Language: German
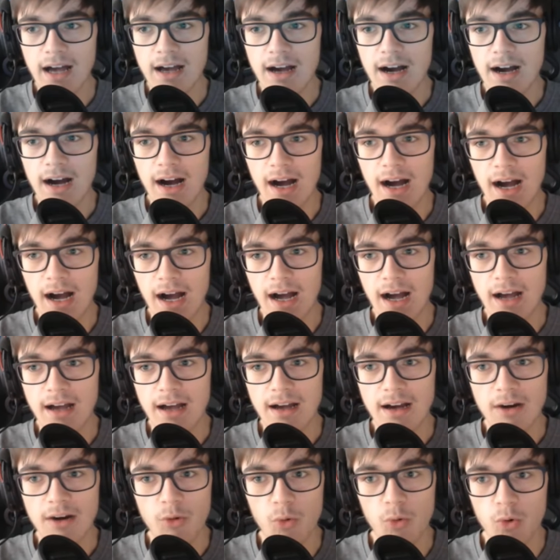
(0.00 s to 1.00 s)
Ha!
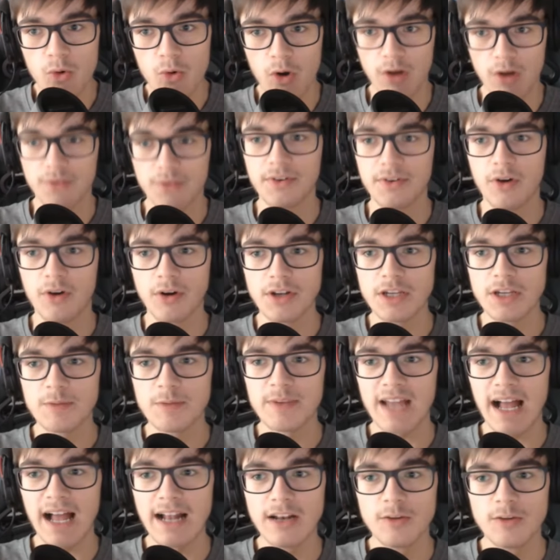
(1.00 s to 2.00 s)
Oh Gott, wie konnte ich mit
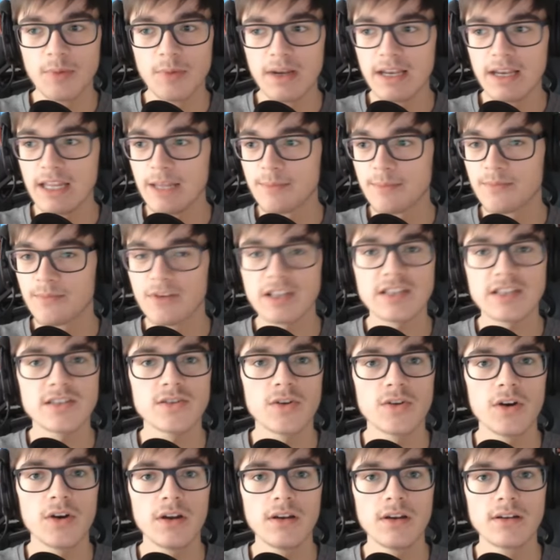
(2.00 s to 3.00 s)
allen überleben? Was
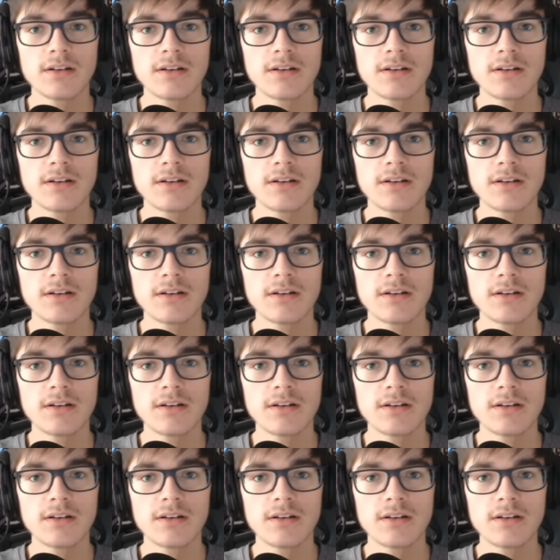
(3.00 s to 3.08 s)
zur Hölle?